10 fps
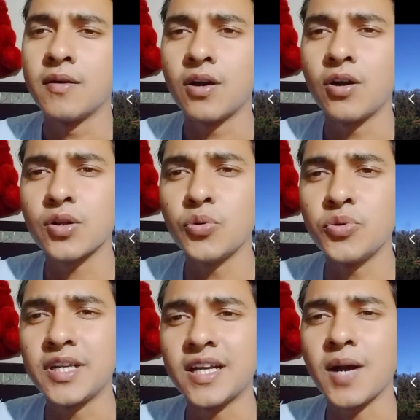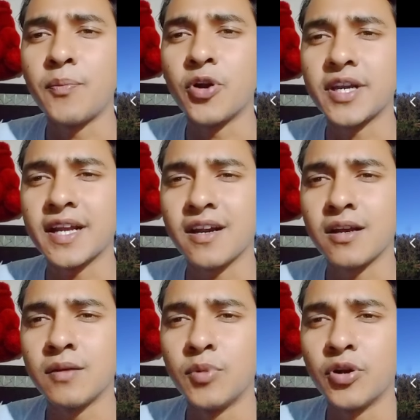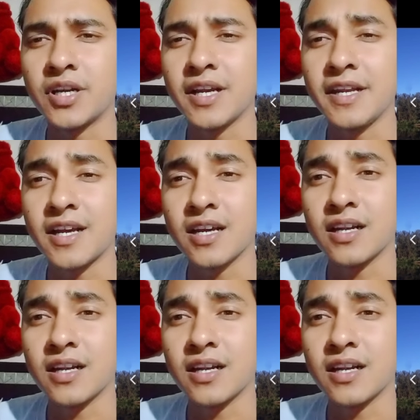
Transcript: और ऊटी का बॉटेनिकल